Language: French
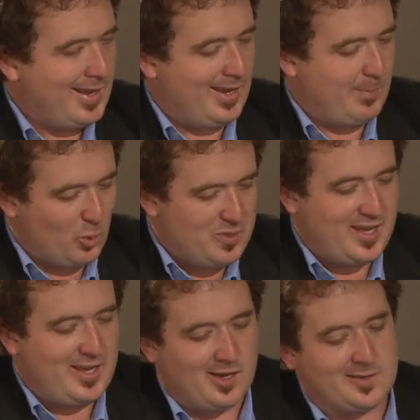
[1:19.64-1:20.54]
Et pour
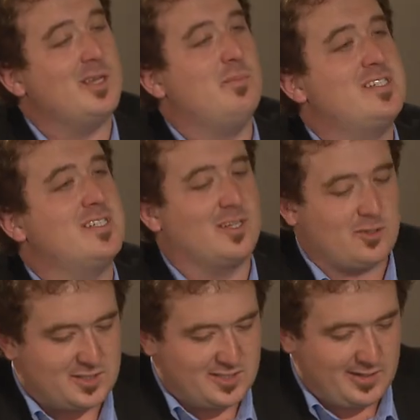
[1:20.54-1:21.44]
bien entamer cet
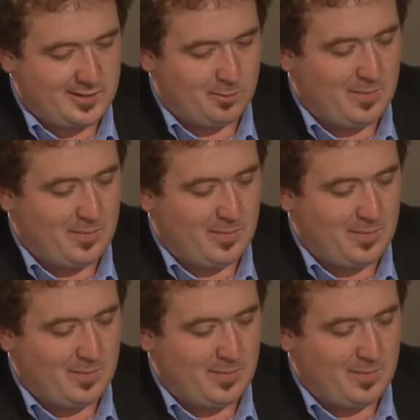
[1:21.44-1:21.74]
entretien, euh,